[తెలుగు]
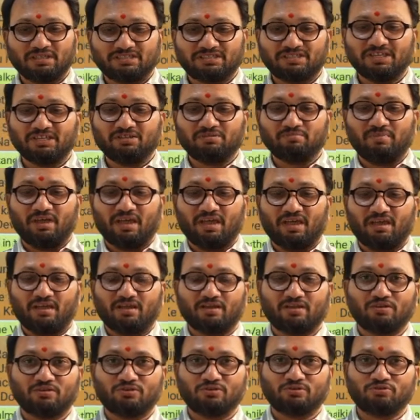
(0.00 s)
మసీద్ మే
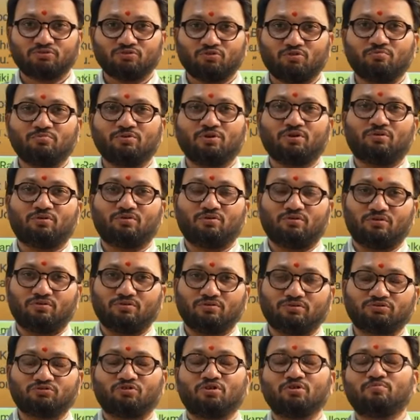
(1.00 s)
సోబియో
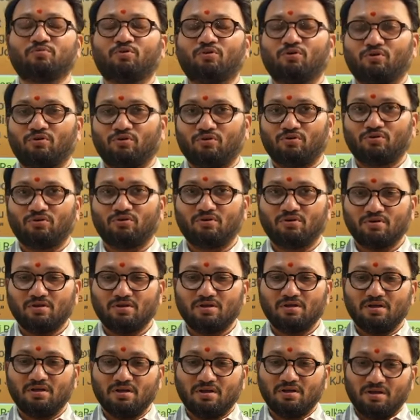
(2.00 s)
సోయిబో
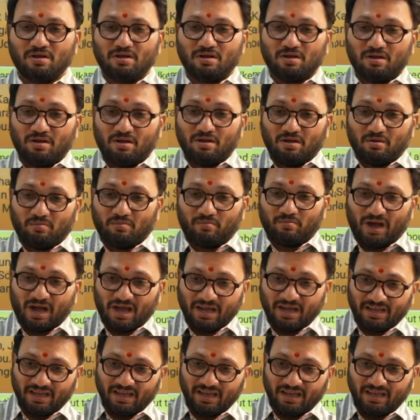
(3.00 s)

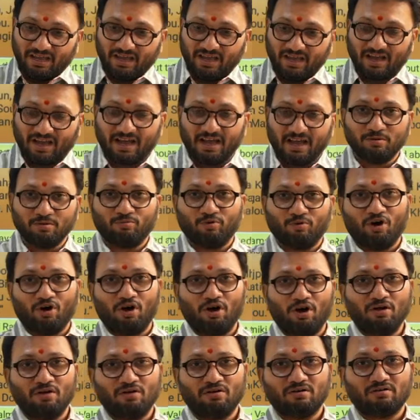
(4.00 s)
మాంగీకే ఖాయిబో
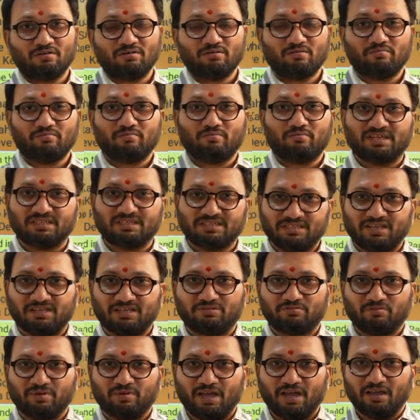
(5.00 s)

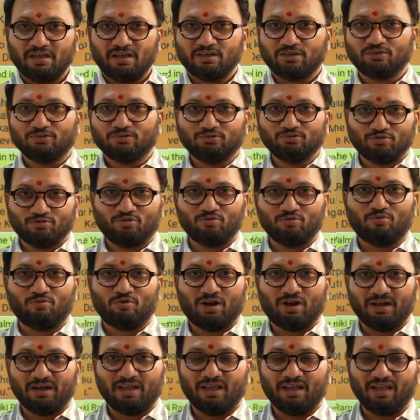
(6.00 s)
మసీద్ మే
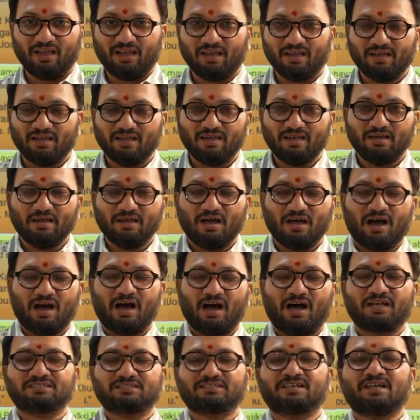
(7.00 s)
సోయిబో అంటే
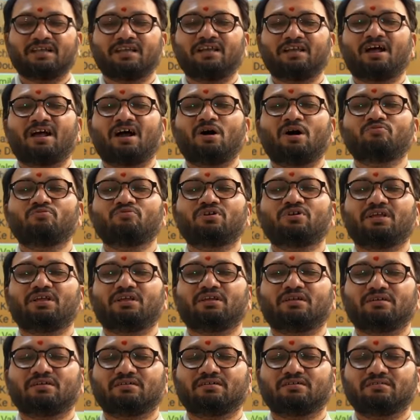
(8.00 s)
ఆ
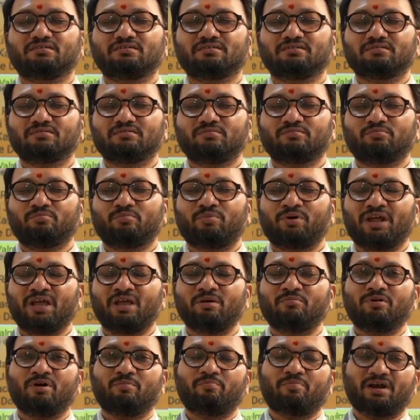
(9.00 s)
శ్రీరాముడి
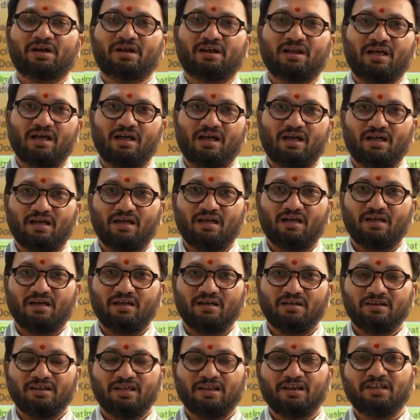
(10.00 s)
ప్రేమ పట్ల
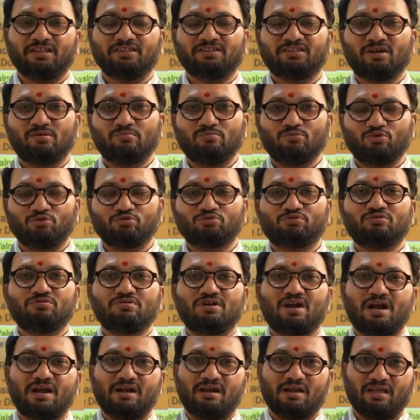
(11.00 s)
నేను ఎంత
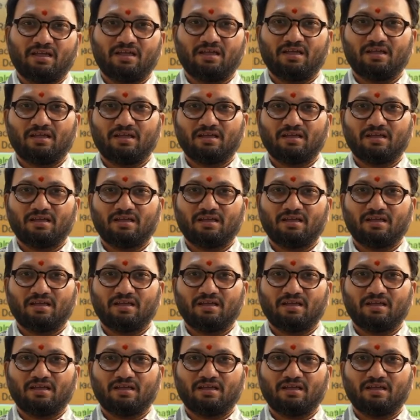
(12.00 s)
ముగ్ధుండంటే